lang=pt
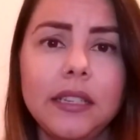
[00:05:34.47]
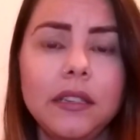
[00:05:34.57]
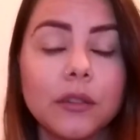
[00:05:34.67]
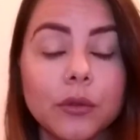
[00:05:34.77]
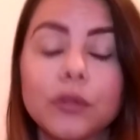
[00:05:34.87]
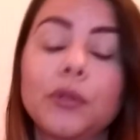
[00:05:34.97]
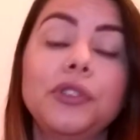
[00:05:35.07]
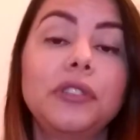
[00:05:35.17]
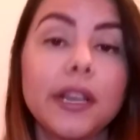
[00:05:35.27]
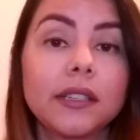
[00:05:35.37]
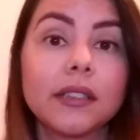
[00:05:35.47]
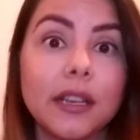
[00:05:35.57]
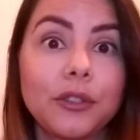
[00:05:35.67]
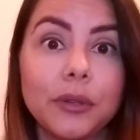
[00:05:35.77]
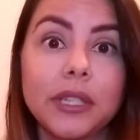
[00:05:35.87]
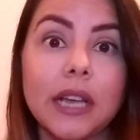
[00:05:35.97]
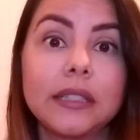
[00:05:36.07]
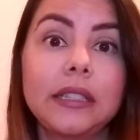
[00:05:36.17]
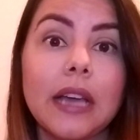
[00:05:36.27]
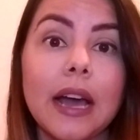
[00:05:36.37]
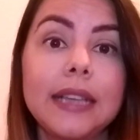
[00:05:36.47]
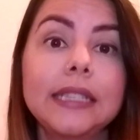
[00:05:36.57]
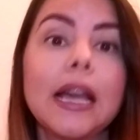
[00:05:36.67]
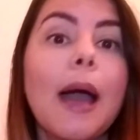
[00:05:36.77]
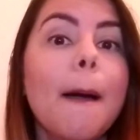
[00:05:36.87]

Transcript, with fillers: em discussões dessas questões raciais,